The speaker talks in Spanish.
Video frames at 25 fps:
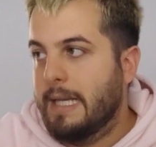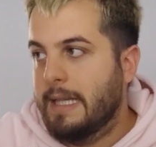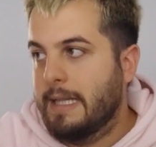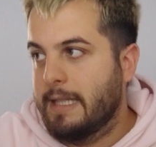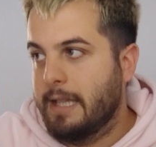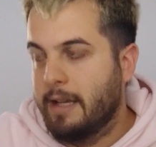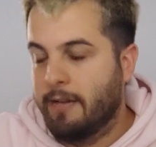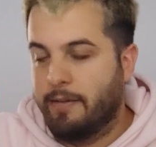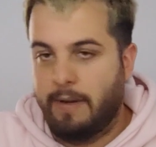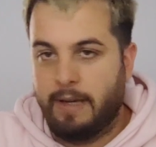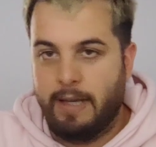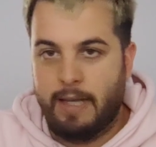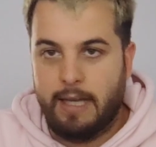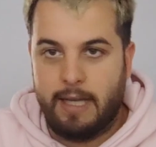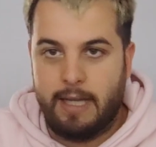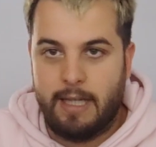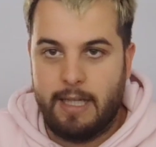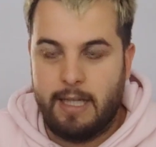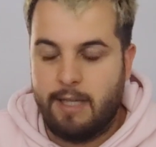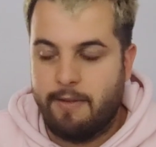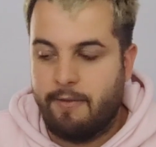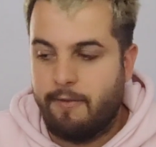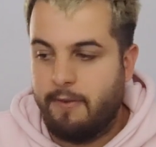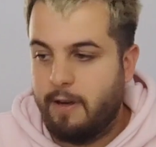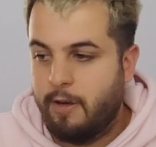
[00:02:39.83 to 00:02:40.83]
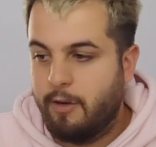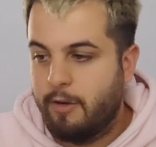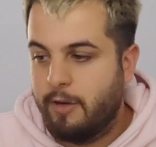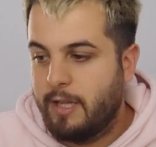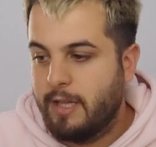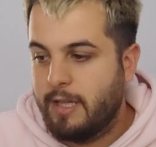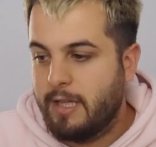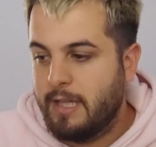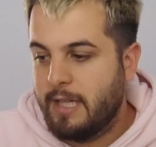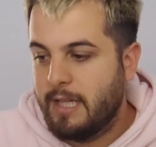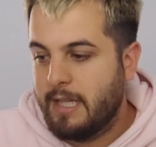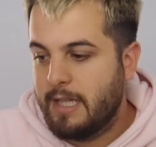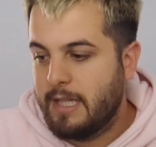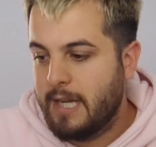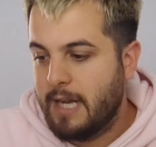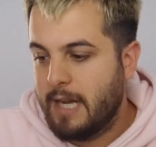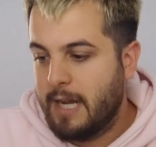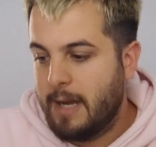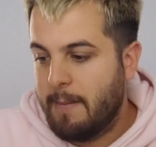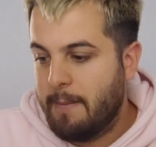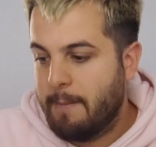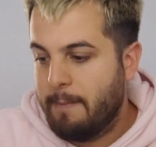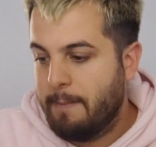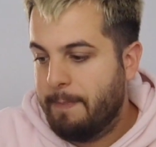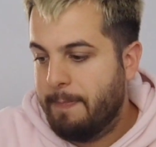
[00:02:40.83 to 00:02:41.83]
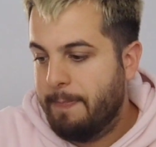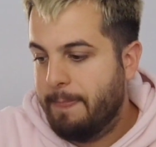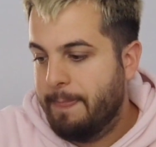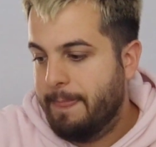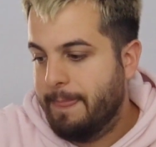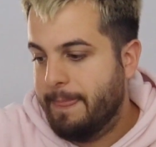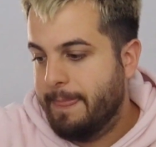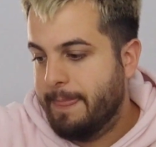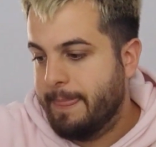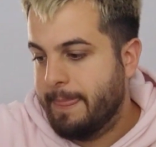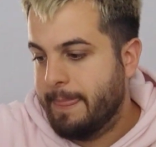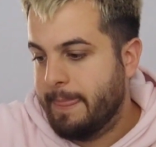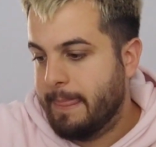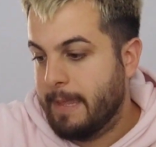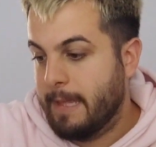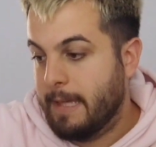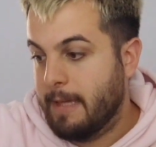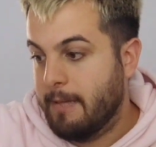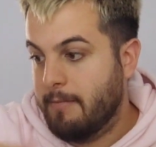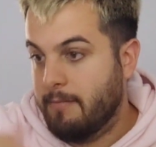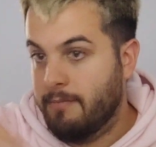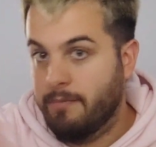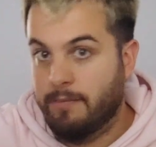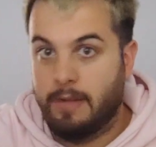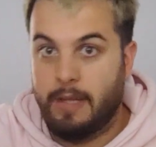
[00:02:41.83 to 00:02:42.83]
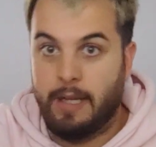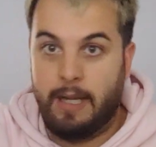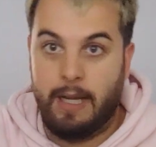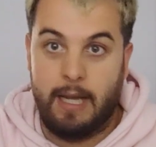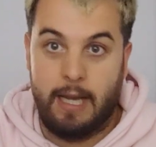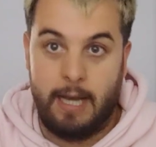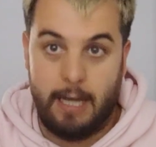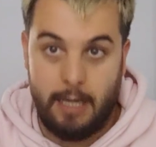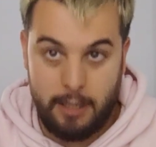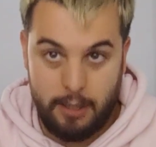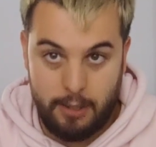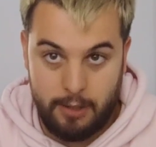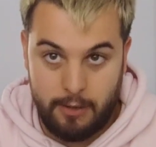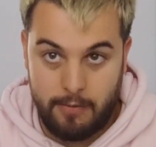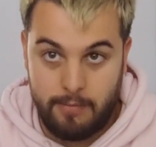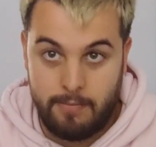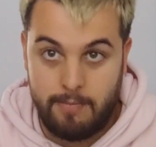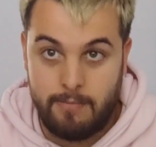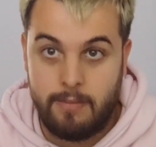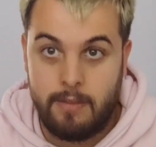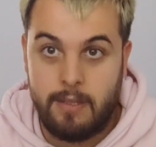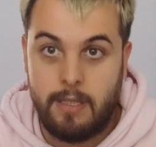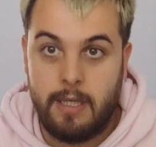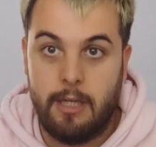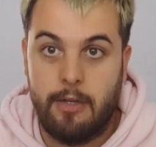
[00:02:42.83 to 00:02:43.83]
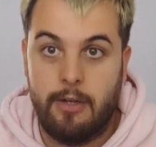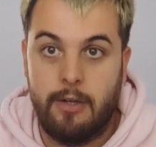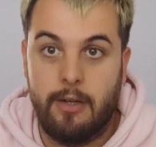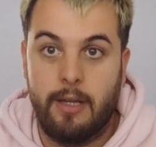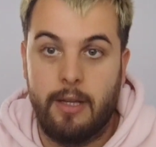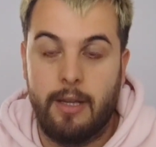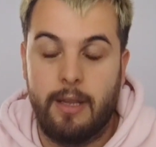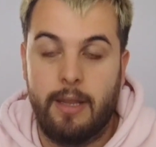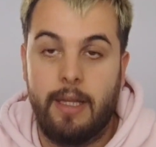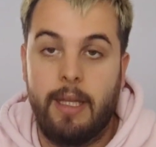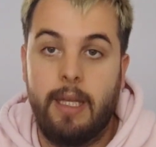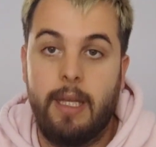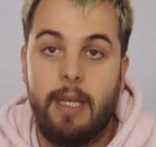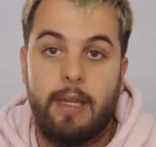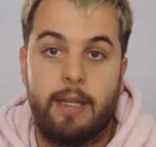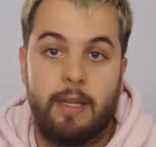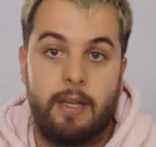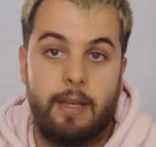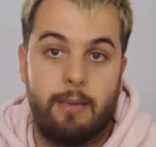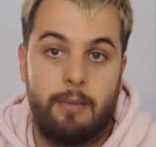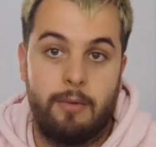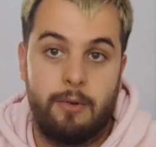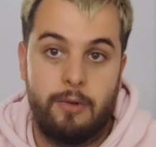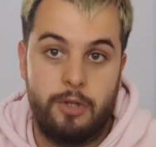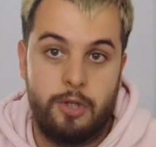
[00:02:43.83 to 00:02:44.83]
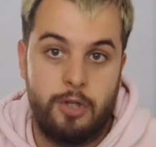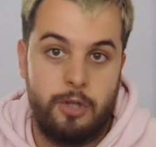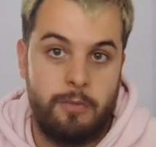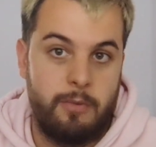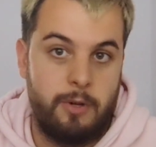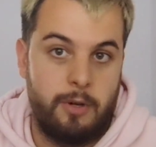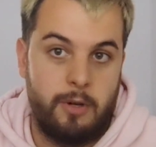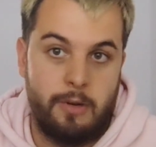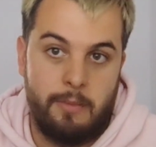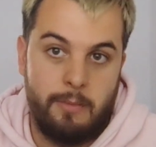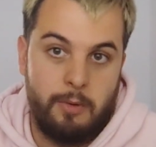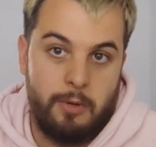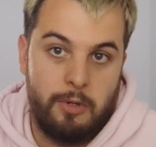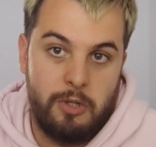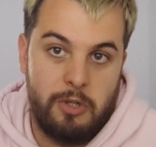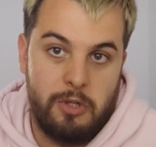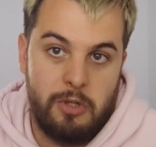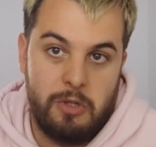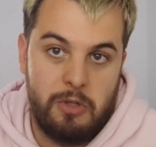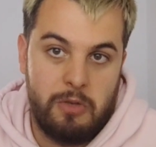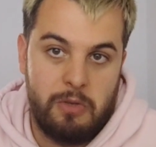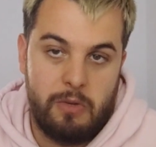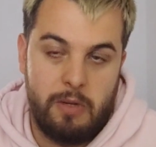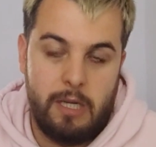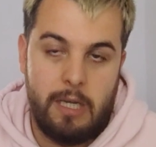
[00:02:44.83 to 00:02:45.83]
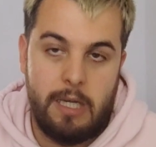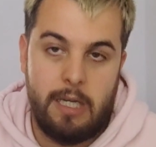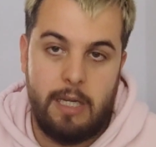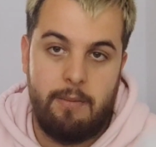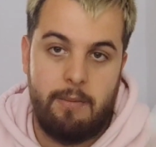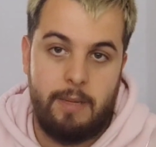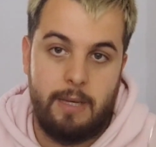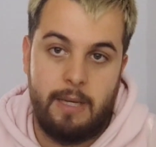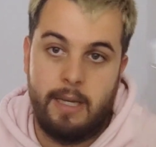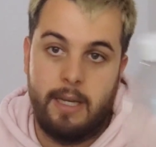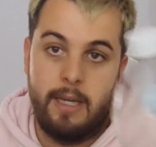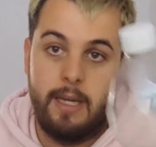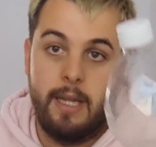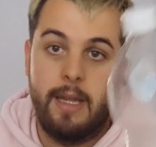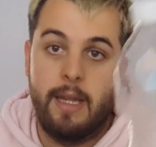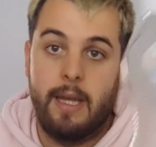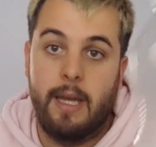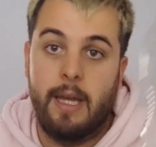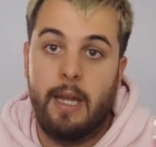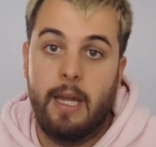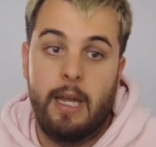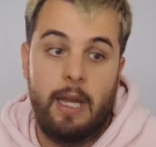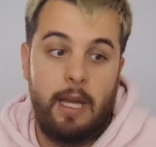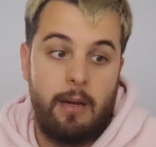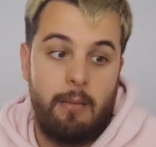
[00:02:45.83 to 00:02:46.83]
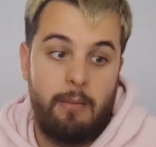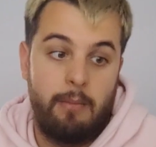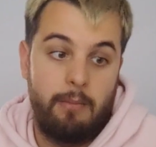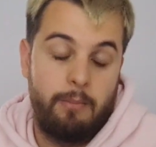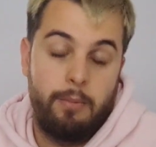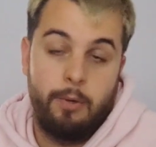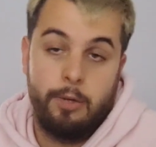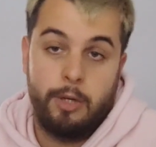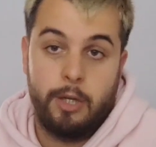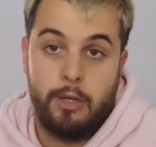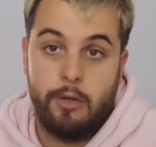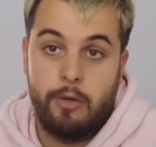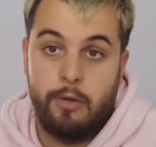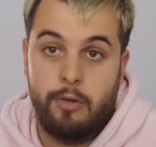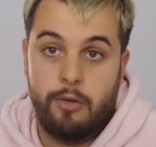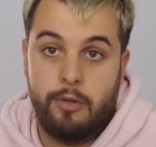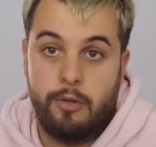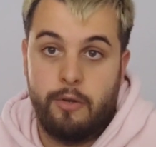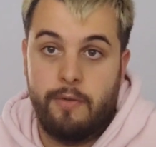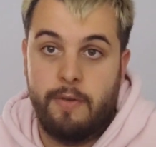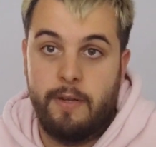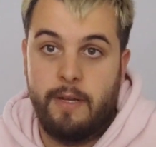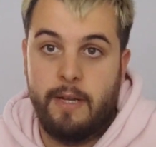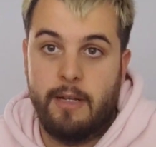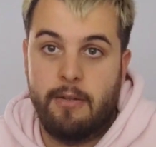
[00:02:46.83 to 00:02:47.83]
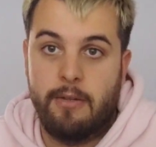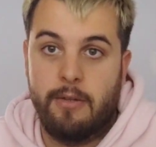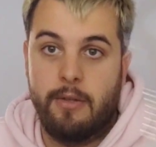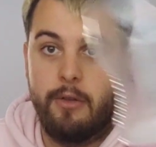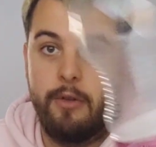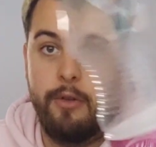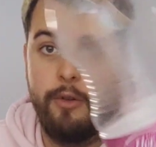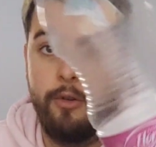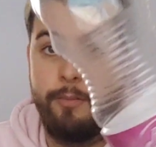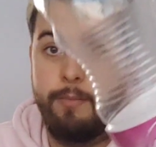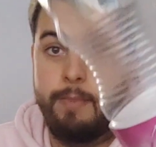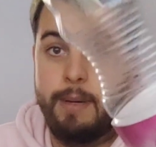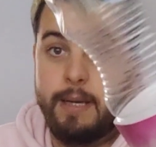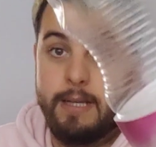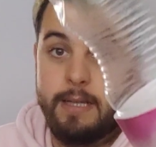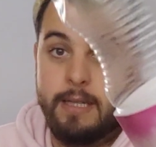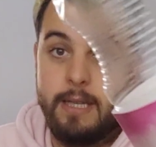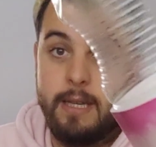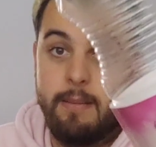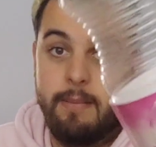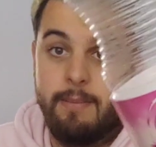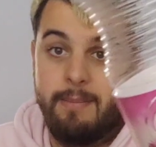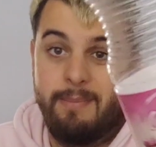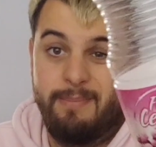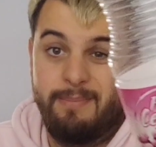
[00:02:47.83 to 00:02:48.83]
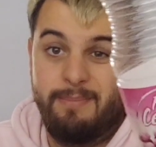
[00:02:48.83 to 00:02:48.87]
Si es verdad que esa fregona tiene ya mm, tres años, quiero decir, ese mocho, pero el mocho no huele ni mal ni nada, porque con otro fregasuelo no nos pasa.